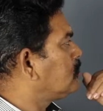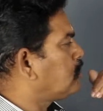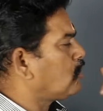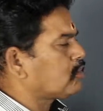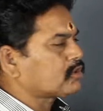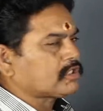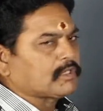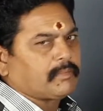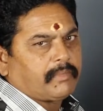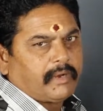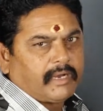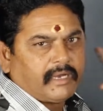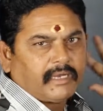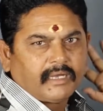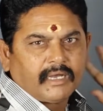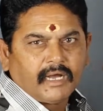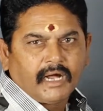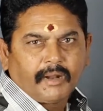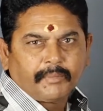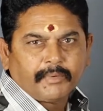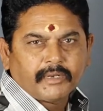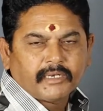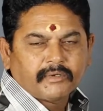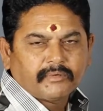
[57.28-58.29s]
தோஷமாக
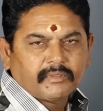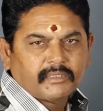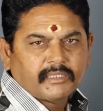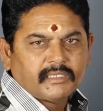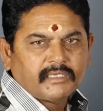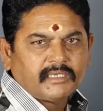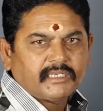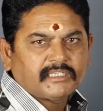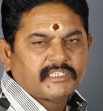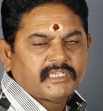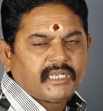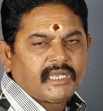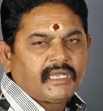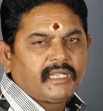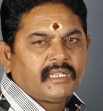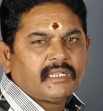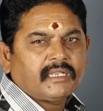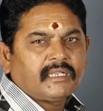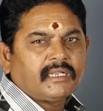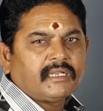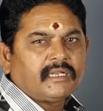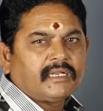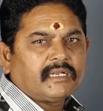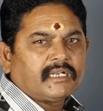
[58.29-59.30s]
அப்படின்னு வந்து ஈஸியாக
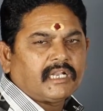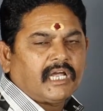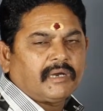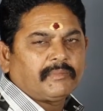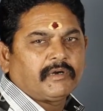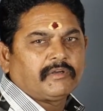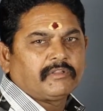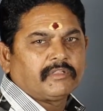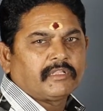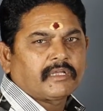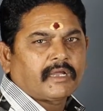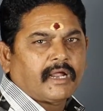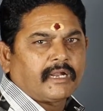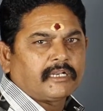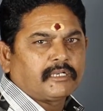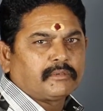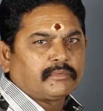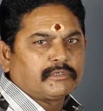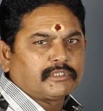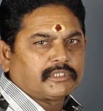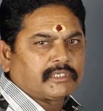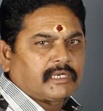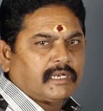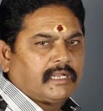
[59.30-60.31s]
நாம் அதை வந்து
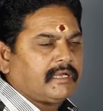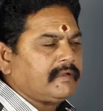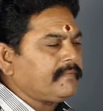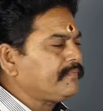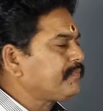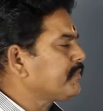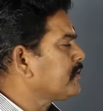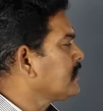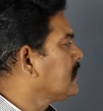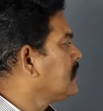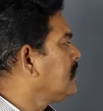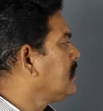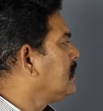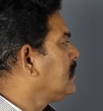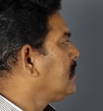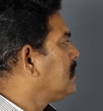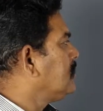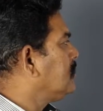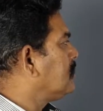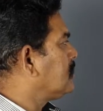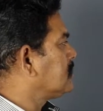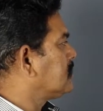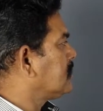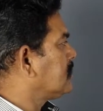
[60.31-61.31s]
கண்டுபிடிச்சிடலாம் ஒரு